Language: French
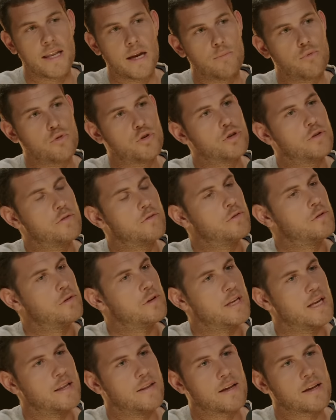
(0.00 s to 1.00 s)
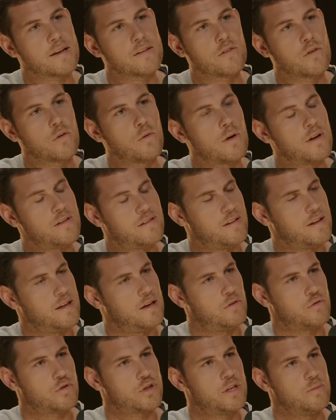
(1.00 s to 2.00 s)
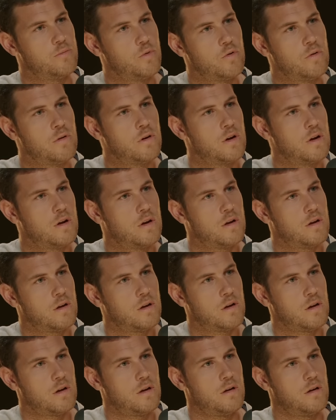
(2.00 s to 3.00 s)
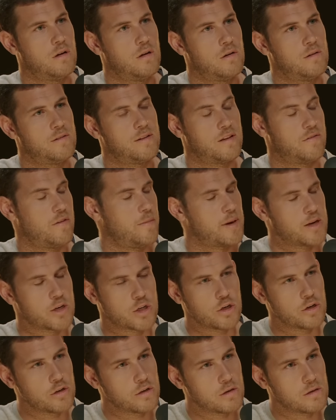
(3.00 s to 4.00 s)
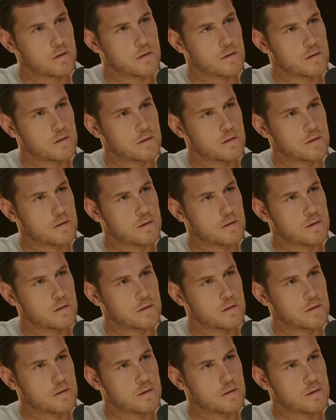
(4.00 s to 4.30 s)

il a plus de cheveux, il a des crises d'angoisse, il est en chimio, euh, ça te fait pas un choc